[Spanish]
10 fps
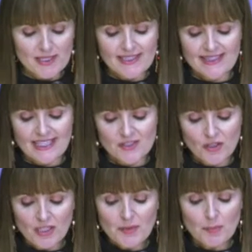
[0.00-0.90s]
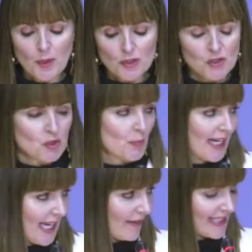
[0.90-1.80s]
presentación y por sus
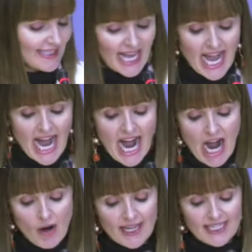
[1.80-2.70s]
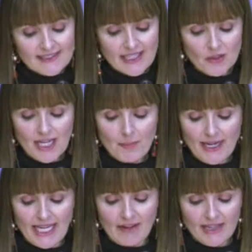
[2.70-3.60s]
palabras. Ahora le cedo la
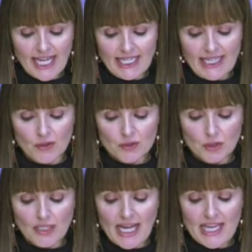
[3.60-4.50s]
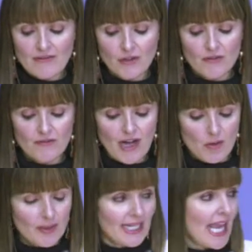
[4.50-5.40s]
palabra a la doctora Yvonne
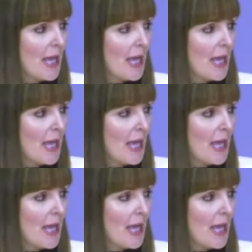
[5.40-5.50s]
Baumann,